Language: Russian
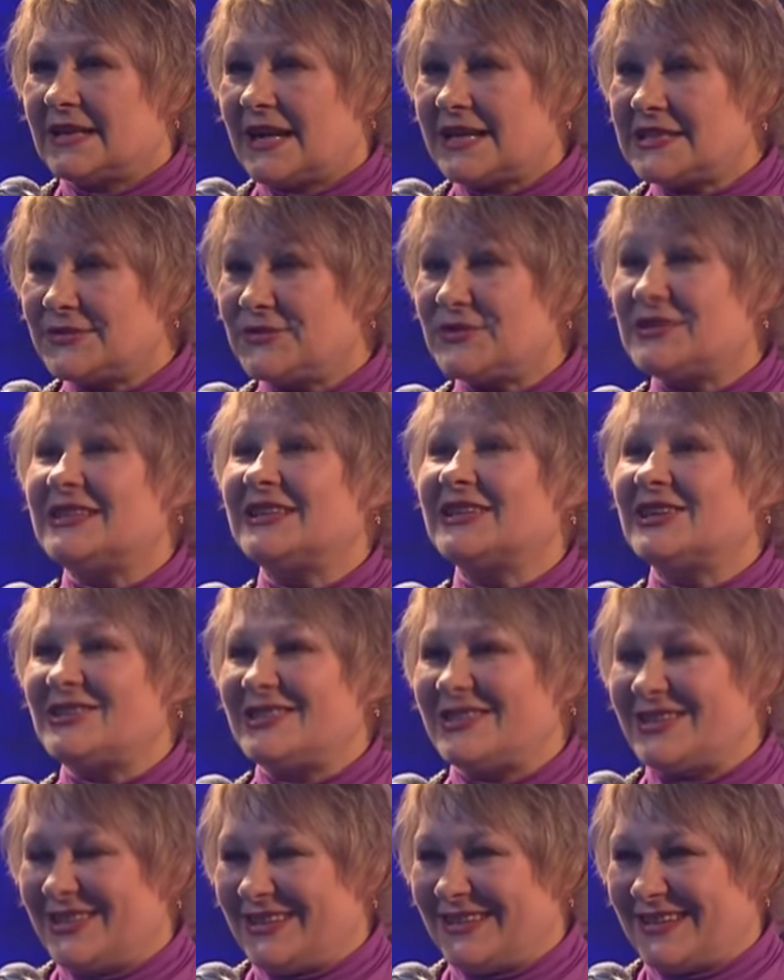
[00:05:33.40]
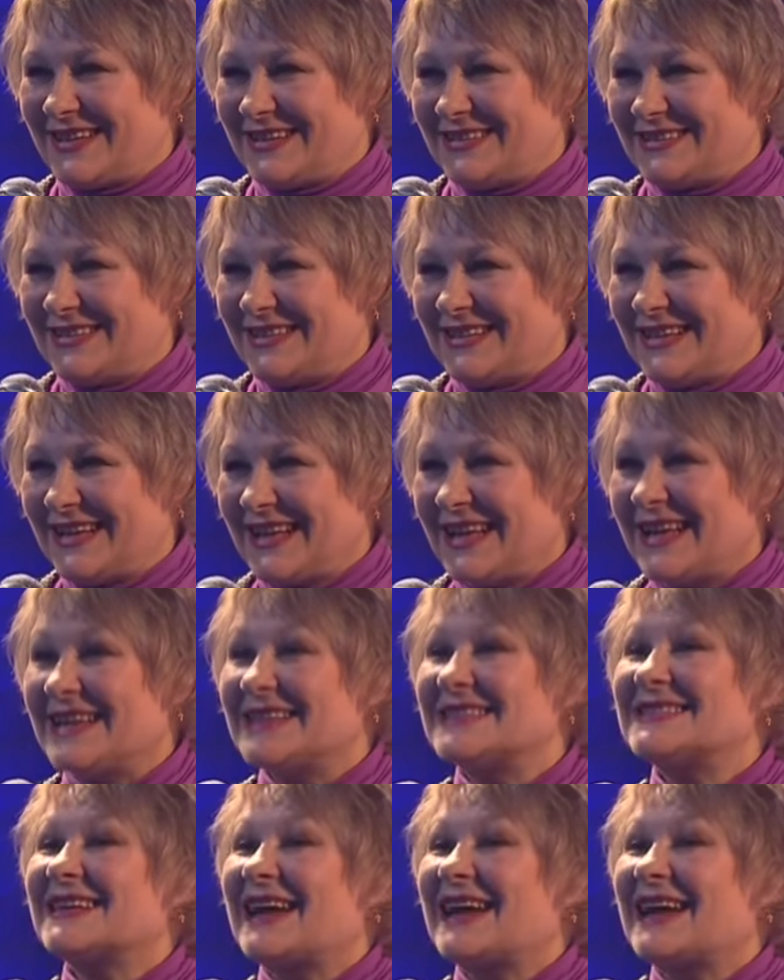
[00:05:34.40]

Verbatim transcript: Здравствуйте, Екатерина. Здравствуйте.